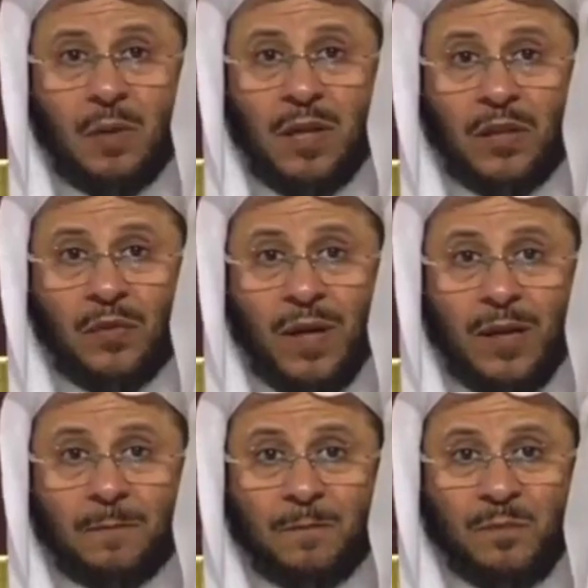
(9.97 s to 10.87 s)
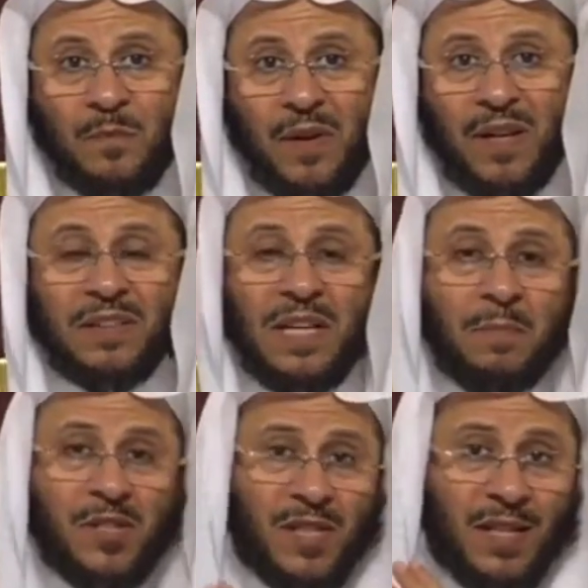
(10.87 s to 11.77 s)
بالأطفال عندنا
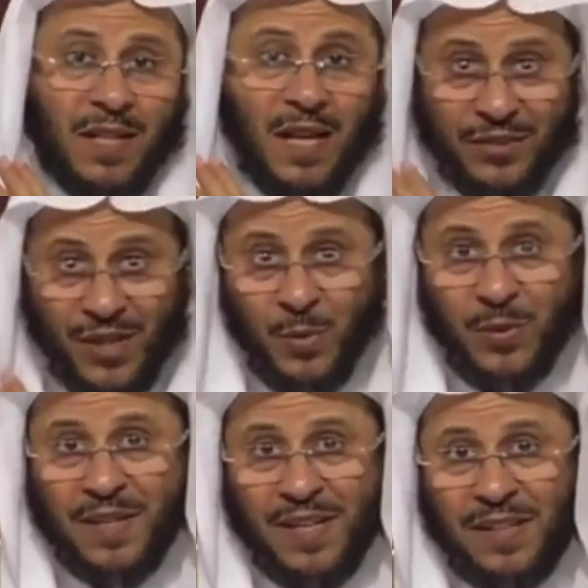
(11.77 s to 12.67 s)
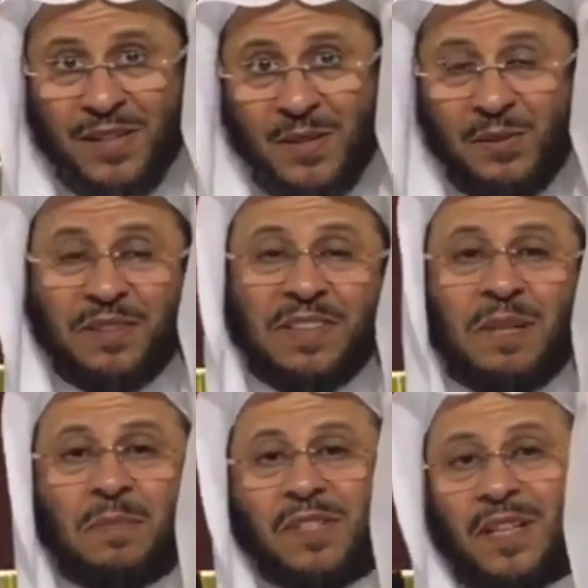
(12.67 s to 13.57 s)
مسألة التعويذة
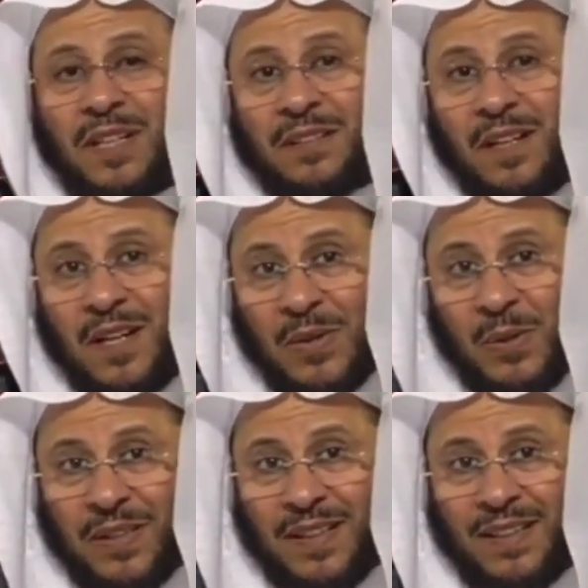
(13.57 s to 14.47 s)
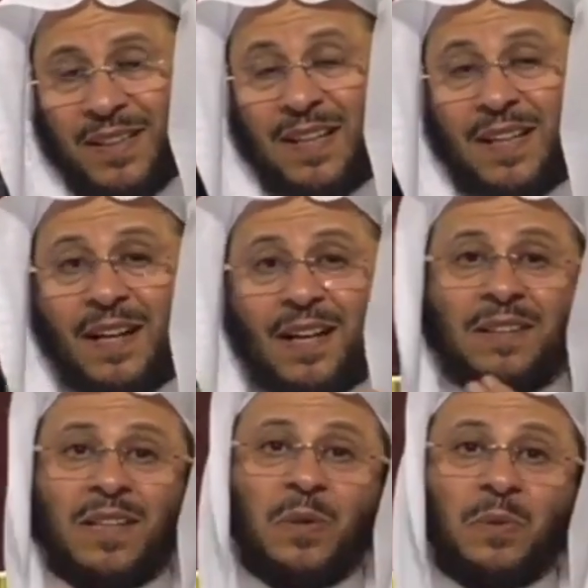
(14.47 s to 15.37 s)
عندنا مسألة الرقية
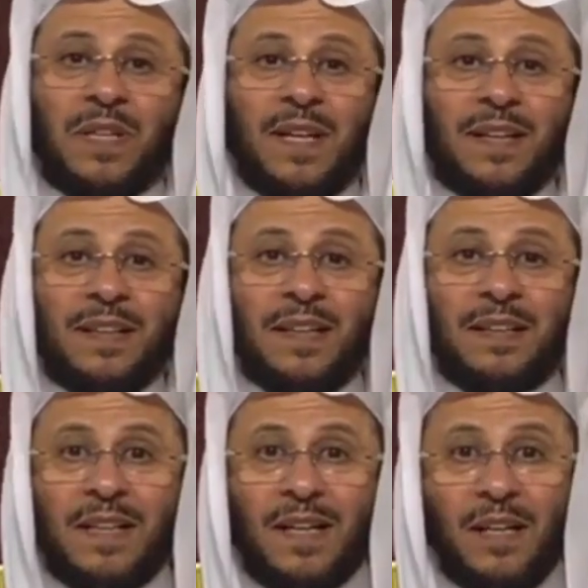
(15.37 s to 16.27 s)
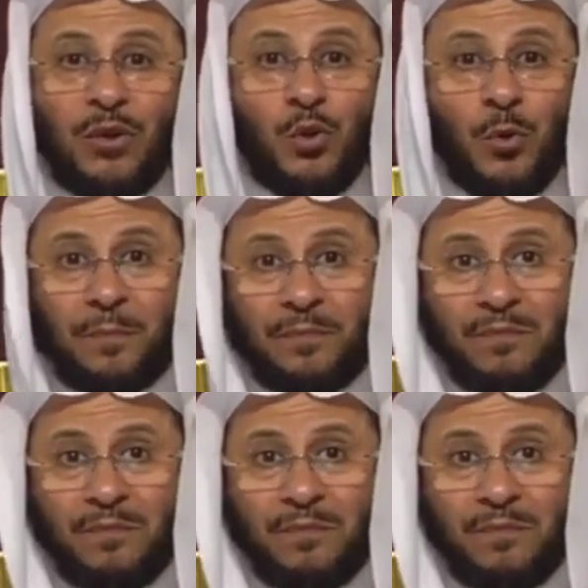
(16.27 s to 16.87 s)
التعويذة هي عند النوم